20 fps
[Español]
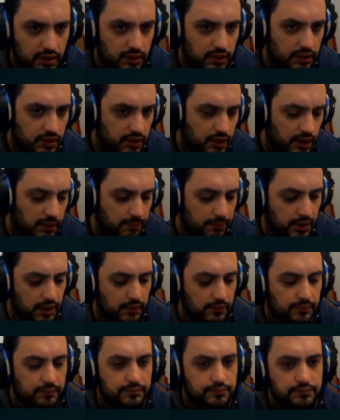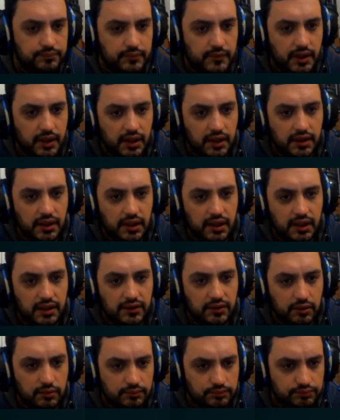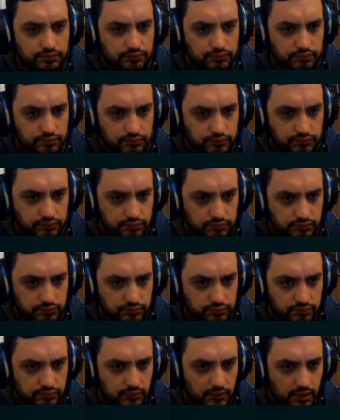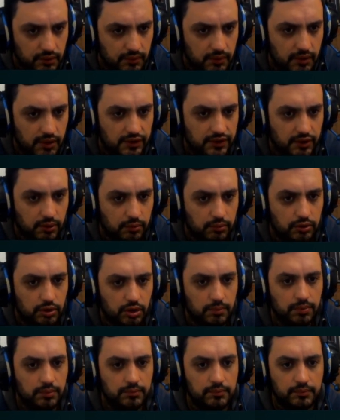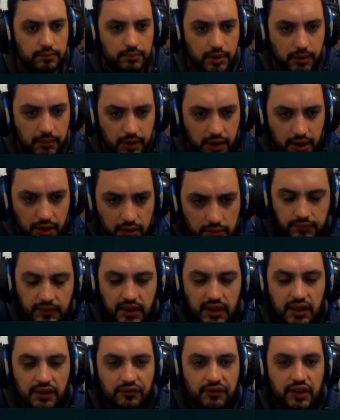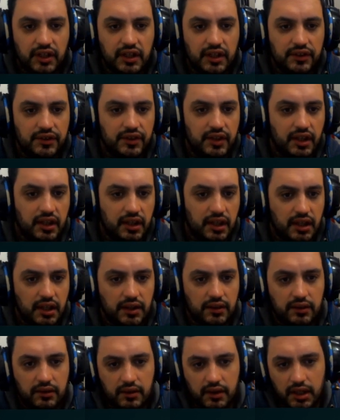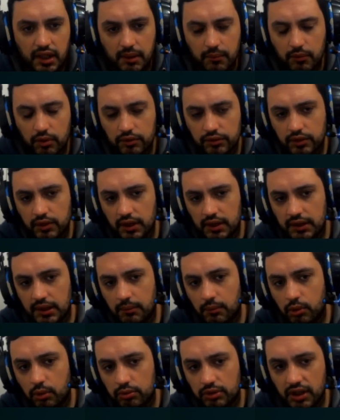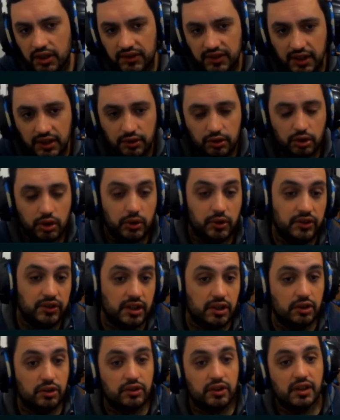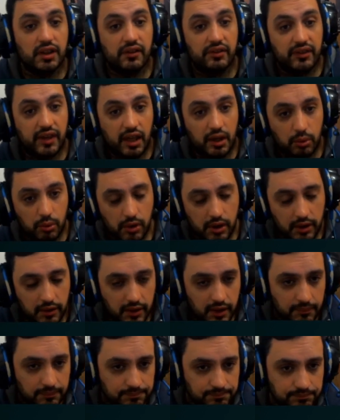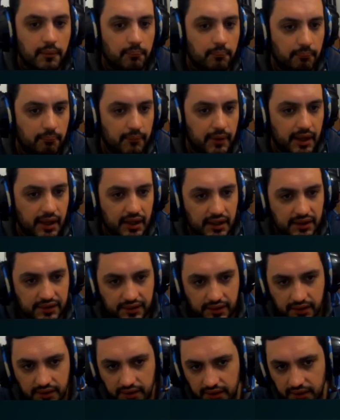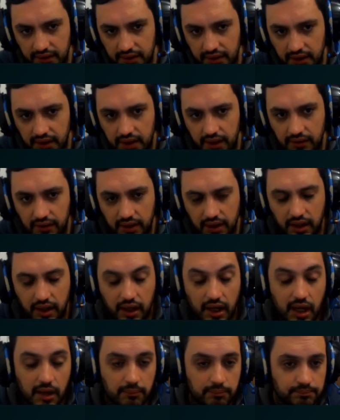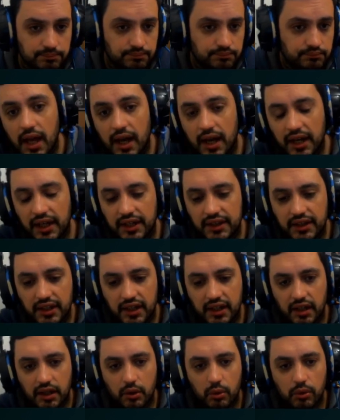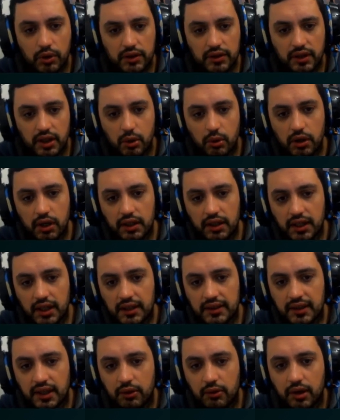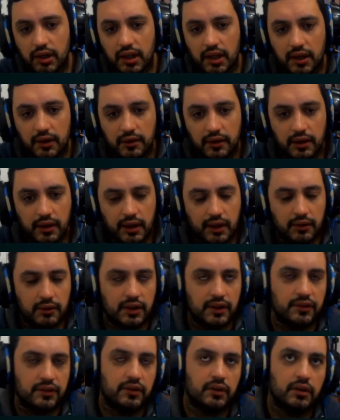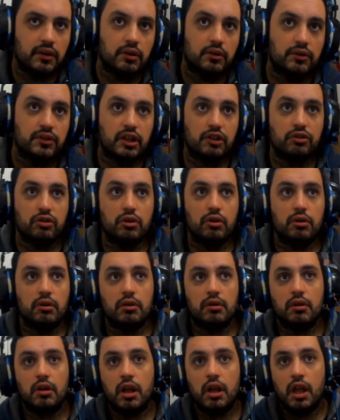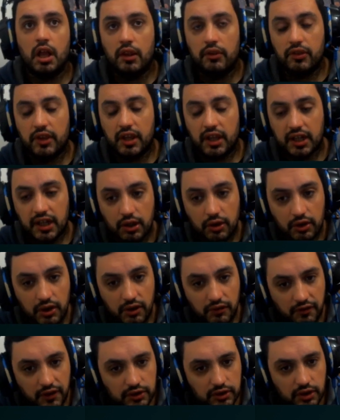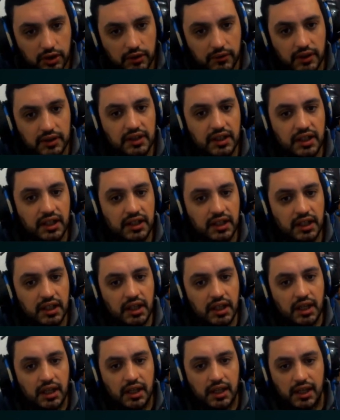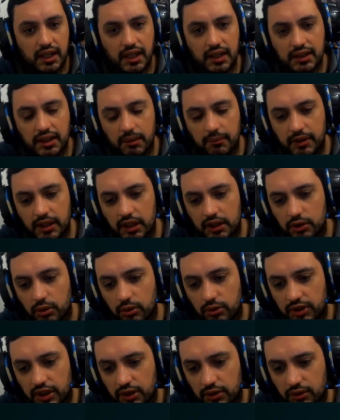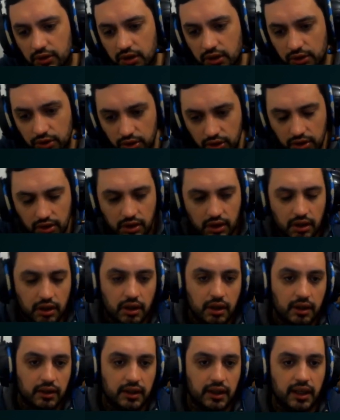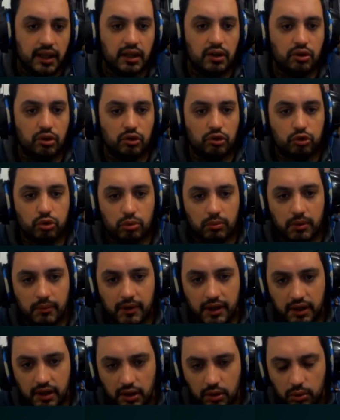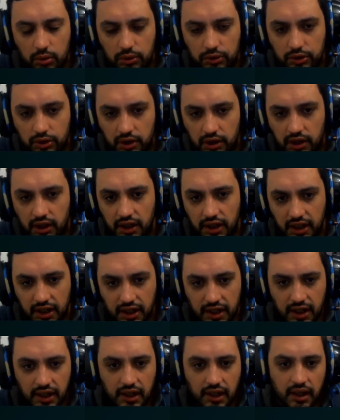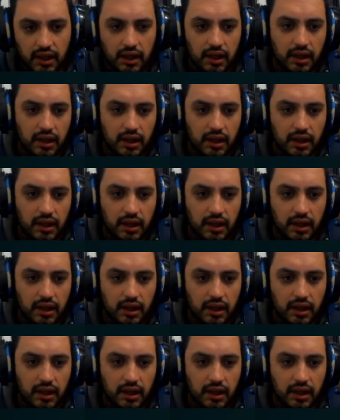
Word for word: DEPI, en este caso. Vamos a hacer un top primero. Y fíjense que tenemos, estamos utilizando 979 megas de, RAM. Hay que tener en cuenta igual que esta no es la, la versión, o sea, yo no, dejé los efectos de ventana y también estoy usando el dock que consume más recursos en general